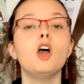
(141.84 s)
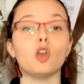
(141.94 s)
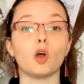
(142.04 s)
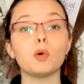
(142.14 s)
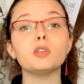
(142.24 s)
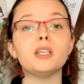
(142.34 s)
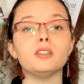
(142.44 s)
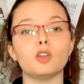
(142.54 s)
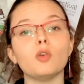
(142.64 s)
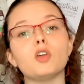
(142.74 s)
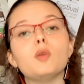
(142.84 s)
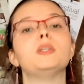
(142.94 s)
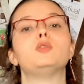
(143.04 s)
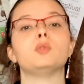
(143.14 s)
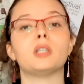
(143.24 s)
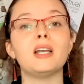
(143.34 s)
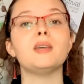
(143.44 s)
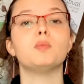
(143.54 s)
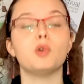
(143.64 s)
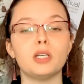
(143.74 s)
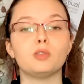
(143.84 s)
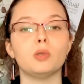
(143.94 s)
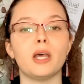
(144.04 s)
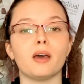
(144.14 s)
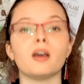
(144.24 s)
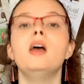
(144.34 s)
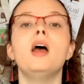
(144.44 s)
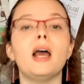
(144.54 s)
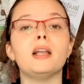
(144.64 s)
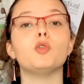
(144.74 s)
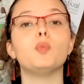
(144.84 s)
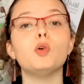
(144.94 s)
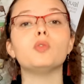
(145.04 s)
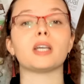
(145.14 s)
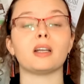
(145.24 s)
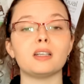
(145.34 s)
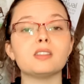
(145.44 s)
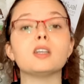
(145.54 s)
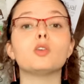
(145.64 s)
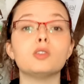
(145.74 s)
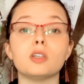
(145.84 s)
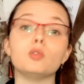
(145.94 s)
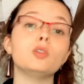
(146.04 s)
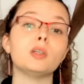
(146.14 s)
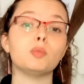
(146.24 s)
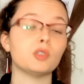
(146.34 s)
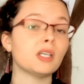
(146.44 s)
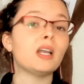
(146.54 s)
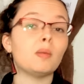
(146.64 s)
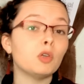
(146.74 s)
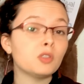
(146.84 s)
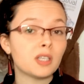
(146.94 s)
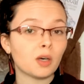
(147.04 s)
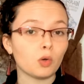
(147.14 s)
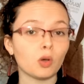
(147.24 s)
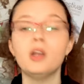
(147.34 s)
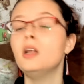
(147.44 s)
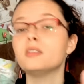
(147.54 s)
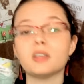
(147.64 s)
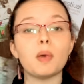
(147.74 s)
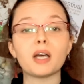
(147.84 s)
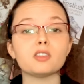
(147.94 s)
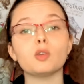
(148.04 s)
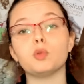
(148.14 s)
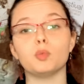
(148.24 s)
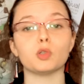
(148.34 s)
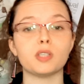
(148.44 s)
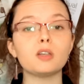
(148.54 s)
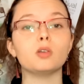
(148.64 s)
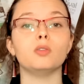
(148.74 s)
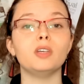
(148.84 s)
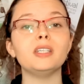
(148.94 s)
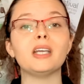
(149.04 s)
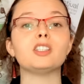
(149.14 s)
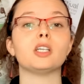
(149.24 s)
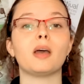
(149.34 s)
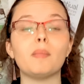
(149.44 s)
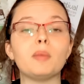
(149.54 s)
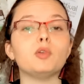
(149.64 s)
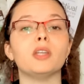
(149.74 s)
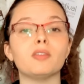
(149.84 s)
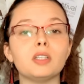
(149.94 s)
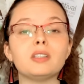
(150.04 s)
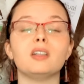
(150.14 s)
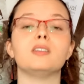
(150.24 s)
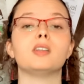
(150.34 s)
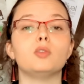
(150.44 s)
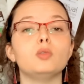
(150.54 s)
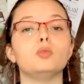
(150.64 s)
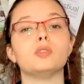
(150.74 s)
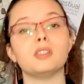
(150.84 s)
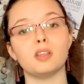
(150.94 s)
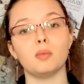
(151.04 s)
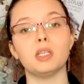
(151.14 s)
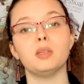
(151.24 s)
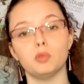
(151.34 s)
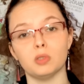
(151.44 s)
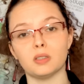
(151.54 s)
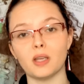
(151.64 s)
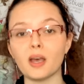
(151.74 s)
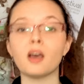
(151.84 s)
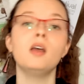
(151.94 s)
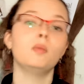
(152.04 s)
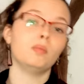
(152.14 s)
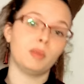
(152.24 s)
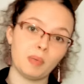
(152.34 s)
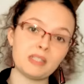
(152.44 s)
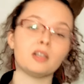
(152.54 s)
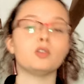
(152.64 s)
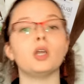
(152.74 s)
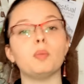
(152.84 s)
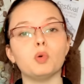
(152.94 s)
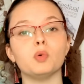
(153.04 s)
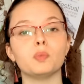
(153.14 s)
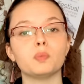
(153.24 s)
Leur protéine d'enveloppe est une clé moléculaire. Elle ne peut ouvrir l'accès qu'aux cellules qui possèdent la bonne serrure. C'est par exemple pour ça que le VIH est capable d'infecter les cellules du système immunitaire, mais pas celles de la peau.